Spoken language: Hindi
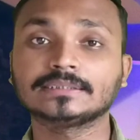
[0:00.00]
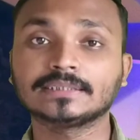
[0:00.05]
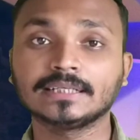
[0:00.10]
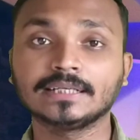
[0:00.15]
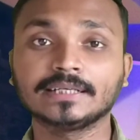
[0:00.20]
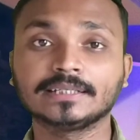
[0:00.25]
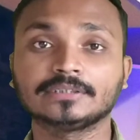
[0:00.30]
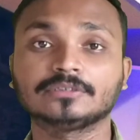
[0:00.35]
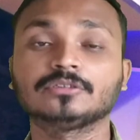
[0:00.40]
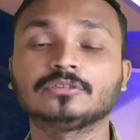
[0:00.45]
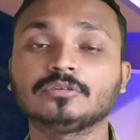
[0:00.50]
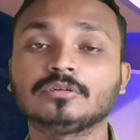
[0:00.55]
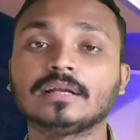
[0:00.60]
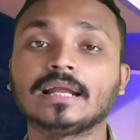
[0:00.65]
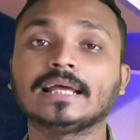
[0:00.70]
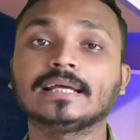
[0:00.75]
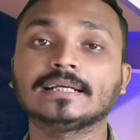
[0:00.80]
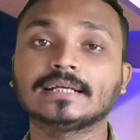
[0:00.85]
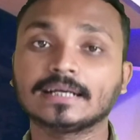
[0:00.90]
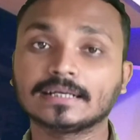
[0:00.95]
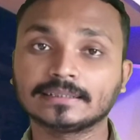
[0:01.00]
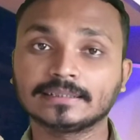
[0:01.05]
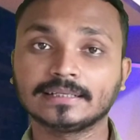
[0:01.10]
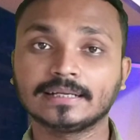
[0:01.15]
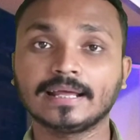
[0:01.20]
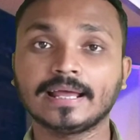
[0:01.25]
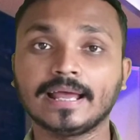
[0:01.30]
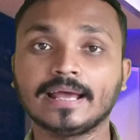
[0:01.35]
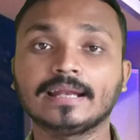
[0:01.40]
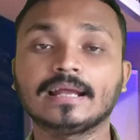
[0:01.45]
अच्छा लगे तो जरूर लाइक कर
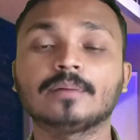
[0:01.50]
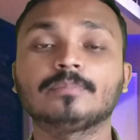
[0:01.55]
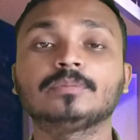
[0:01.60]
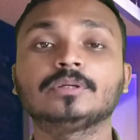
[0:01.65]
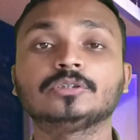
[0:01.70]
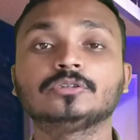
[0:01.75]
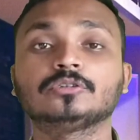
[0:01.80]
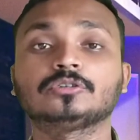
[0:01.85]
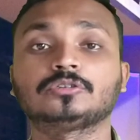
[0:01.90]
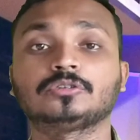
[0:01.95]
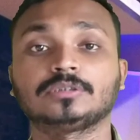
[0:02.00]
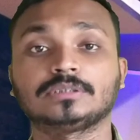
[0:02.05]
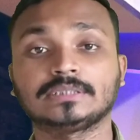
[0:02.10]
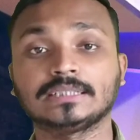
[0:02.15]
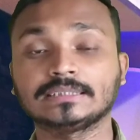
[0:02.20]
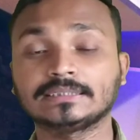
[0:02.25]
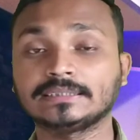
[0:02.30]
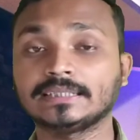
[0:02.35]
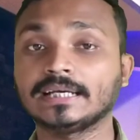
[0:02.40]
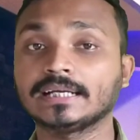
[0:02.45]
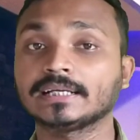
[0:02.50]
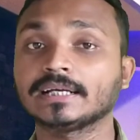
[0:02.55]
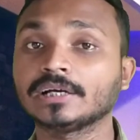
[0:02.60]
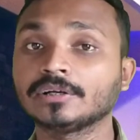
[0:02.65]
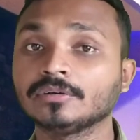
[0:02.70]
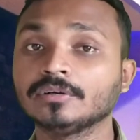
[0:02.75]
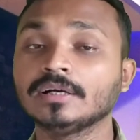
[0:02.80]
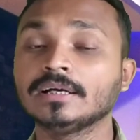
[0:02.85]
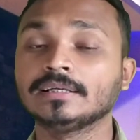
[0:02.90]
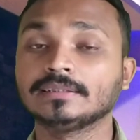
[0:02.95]
देना एंड अपने दोस्तों के साथ शेयर
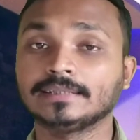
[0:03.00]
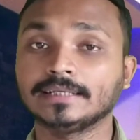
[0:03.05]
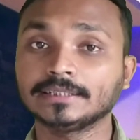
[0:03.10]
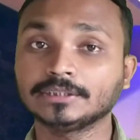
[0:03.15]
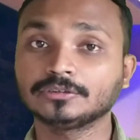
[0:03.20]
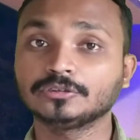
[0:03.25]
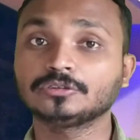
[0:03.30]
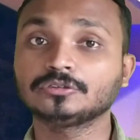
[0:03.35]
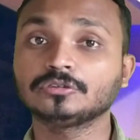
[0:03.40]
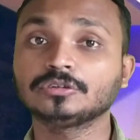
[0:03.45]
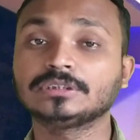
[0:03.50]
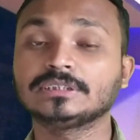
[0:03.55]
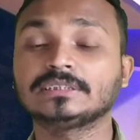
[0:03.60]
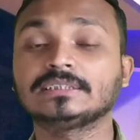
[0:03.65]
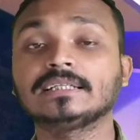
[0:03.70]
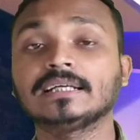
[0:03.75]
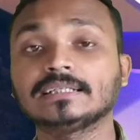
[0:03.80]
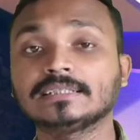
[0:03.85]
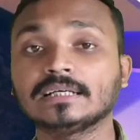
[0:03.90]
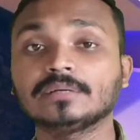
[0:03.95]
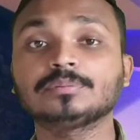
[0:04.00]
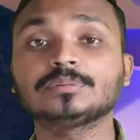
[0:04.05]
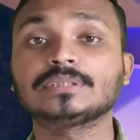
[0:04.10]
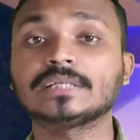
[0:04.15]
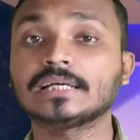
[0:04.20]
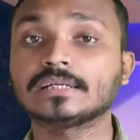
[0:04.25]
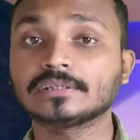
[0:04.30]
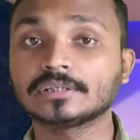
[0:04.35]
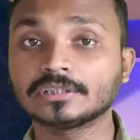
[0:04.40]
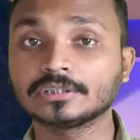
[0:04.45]
करो ताकि दोस्तों जितना ज़्यादा आप
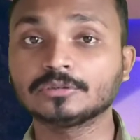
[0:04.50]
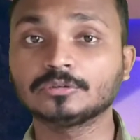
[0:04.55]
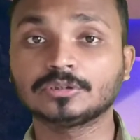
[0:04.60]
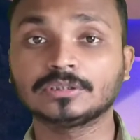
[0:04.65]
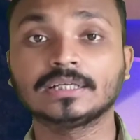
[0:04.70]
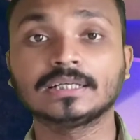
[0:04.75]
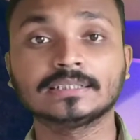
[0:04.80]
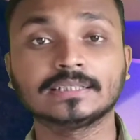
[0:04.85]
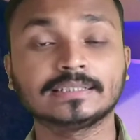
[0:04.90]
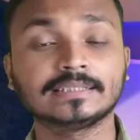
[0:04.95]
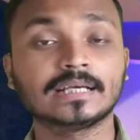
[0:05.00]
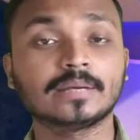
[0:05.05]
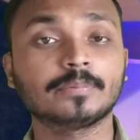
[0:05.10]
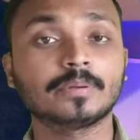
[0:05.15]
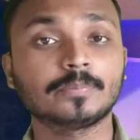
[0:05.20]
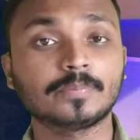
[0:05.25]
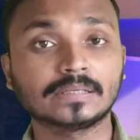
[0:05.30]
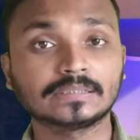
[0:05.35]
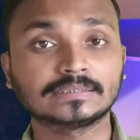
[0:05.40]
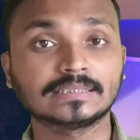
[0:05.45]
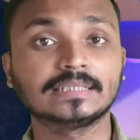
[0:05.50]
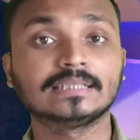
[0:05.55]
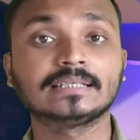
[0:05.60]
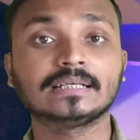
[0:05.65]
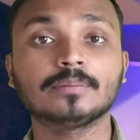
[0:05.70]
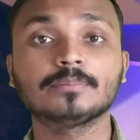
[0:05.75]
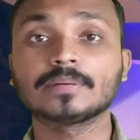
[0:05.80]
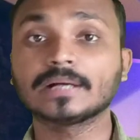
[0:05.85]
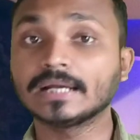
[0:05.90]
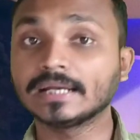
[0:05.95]
शेयर करोगे उतना ज़्यादा यहाँ पर पैसा
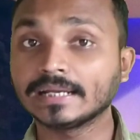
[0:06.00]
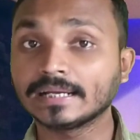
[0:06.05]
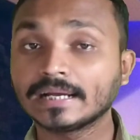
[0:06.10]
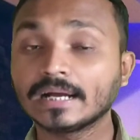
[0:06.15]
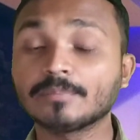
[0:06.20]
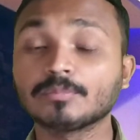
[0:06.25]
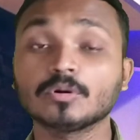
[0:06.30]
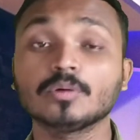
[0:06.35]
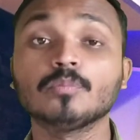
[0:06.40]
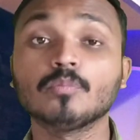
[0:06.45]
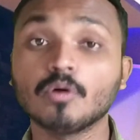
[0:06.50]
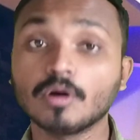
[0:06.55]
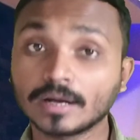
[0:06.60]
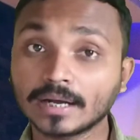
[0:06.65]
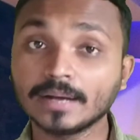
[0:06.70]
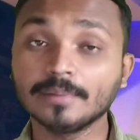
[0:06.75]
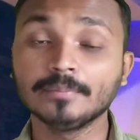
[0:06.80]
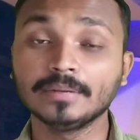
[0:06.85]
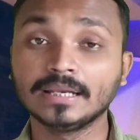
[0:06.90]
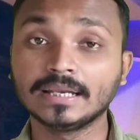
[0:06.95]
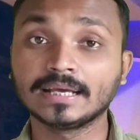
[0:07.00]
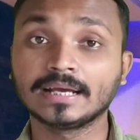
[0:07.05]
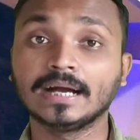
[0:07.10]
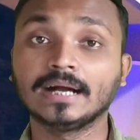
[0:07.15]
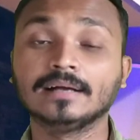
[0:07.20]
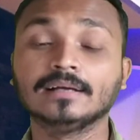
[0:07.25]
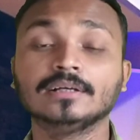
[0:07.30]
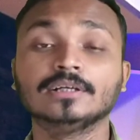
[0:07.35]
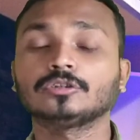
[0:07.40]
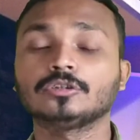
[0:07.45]
इनकम करने का आपको मौका मिलेगा
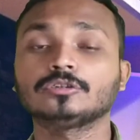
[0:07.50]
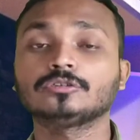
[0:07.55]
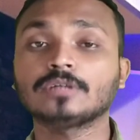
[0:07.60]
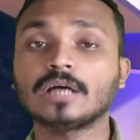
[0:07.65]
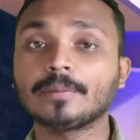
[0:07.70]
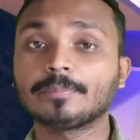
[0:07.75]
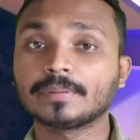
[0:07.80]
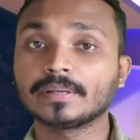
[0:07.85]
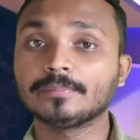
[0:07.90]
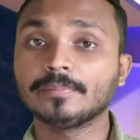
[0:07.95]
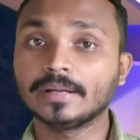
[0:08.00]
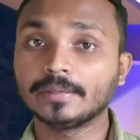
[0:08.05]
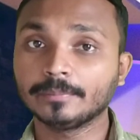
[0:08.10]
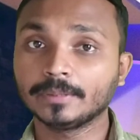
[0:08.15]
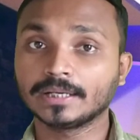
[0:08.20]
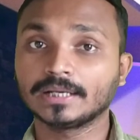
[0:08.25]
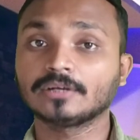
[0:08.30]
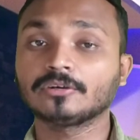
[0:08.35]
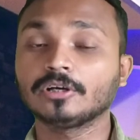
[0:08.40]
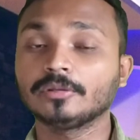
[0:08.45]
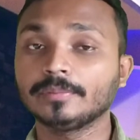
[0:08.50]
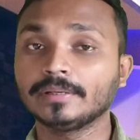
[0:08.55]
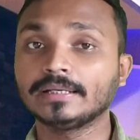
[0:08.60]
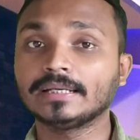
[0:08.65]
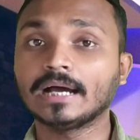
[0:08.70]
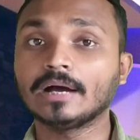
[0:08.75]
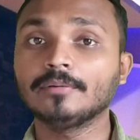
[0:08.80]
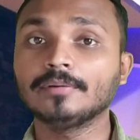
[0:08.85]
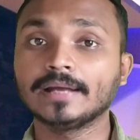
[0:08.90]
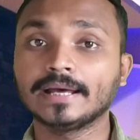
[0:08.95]
मिलेगा सो so, दोस्तों आपके मन में अगर कोई भी
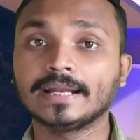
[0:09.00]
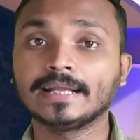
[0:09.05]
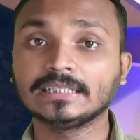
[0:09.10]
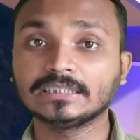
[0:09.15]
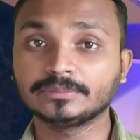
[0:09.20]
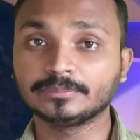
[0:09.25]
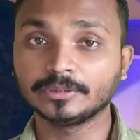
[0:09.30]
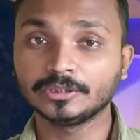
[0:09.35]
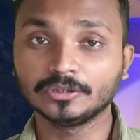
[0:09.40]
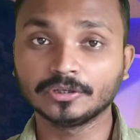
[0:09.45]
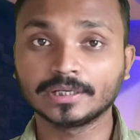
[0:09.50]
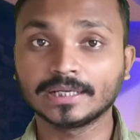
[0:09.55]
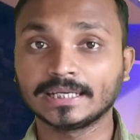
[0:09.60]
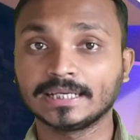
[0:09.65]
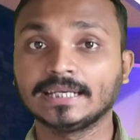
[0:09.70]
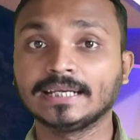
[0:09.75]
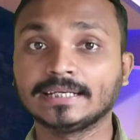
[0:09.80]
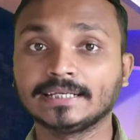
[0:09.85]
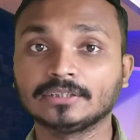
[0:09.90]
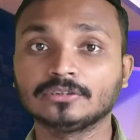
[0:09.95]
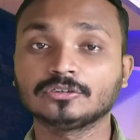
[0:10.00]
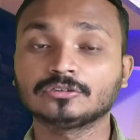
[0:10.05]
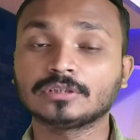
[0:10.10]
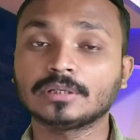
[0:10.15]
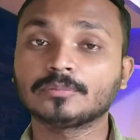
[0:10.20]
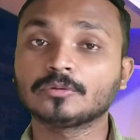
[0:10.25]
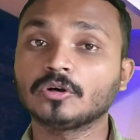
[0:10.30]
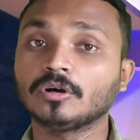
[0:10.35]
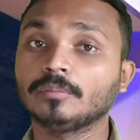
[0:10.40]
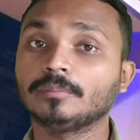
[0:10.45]
डाउट आ रहा है इस वीडियो के रिलेटेड
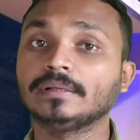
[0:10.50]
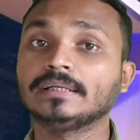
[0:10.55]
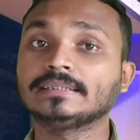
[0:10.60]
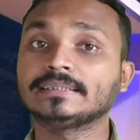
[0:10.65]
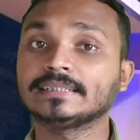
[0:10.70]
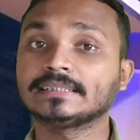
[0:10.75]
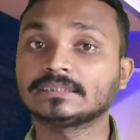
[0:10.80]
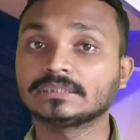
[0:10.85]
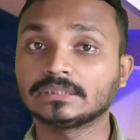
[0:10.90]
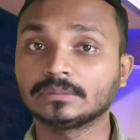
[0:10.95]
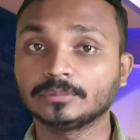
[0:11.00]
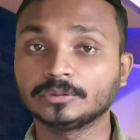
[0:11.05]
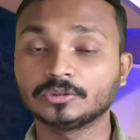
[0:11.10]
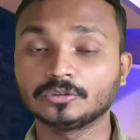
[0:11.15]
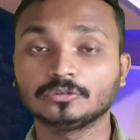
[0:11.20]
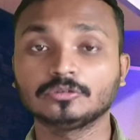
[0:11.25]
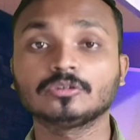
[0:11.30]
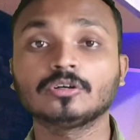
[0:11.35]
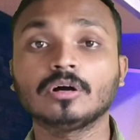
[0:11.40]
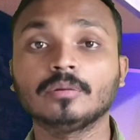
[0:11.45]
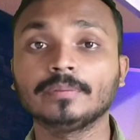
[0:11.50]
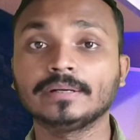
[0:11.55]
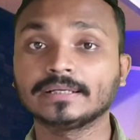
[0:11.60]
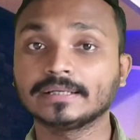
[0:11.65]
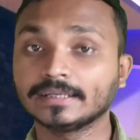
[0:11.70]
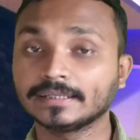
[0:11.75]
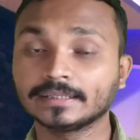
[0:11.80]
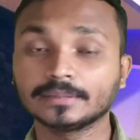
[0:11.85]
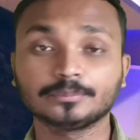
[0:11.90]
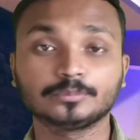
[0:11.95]
दोस्तों आप कॉमेंट सेक्शन में जरूर
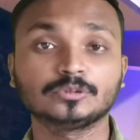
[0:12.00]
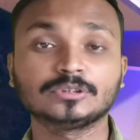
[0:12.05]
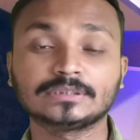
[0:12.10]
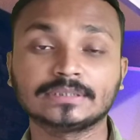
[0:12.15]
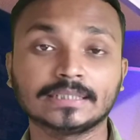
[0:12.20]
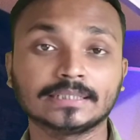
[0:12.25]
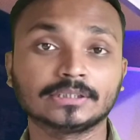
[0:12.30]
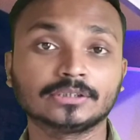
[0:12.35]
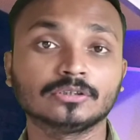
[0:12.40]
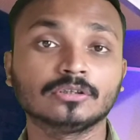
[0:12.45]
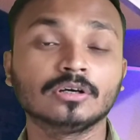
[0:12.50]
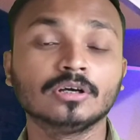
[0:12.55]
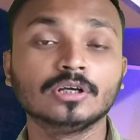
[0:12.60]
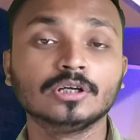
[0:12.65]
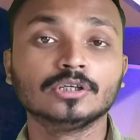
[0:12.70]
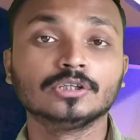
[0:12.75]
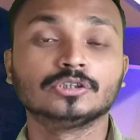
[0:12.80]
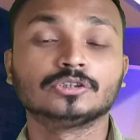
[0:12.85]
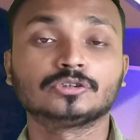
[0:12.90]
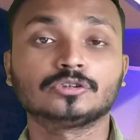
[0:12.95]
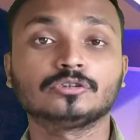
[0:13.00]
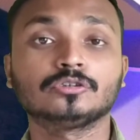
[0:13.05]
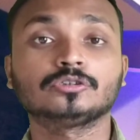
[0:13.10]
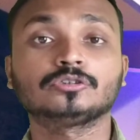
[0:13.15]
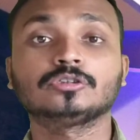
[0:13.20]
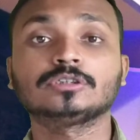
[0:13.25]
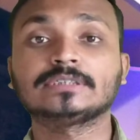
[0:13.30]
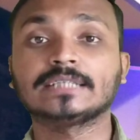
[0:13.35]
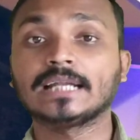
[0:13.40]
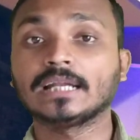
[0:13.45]
कॉमेंट करके पूछ सकते हो सो so,
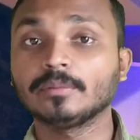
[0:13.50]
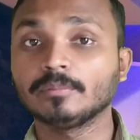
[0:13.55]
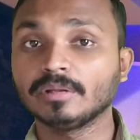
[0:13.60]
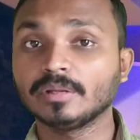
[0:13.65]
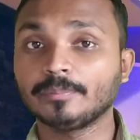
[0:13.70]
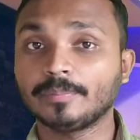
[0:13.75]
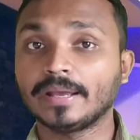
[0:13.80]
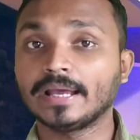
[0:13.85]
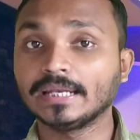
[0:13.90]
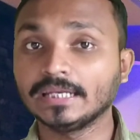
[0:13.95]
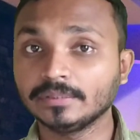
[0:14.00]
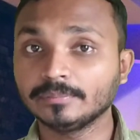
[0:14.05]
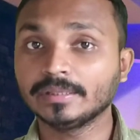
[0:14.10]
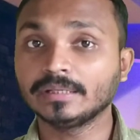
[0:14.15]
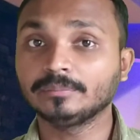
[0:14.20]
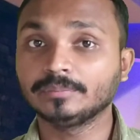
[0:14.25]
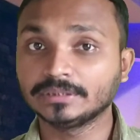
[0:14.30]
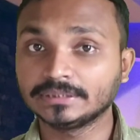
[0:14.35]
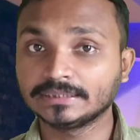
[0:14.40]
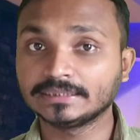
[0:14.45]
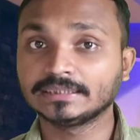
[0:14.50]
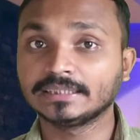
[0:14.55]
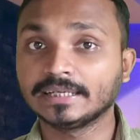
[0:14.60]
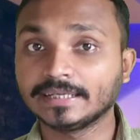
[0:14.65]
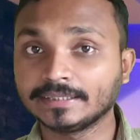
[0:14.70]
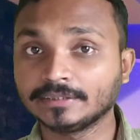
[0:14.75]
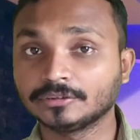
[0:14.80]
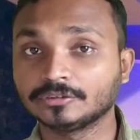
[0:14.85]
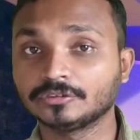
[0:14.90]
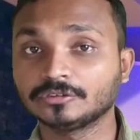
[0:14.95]
दोस्तों चैनल में पहली बार विजिट
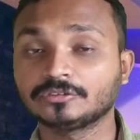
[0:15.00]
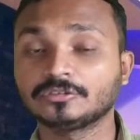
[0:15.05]
करे हो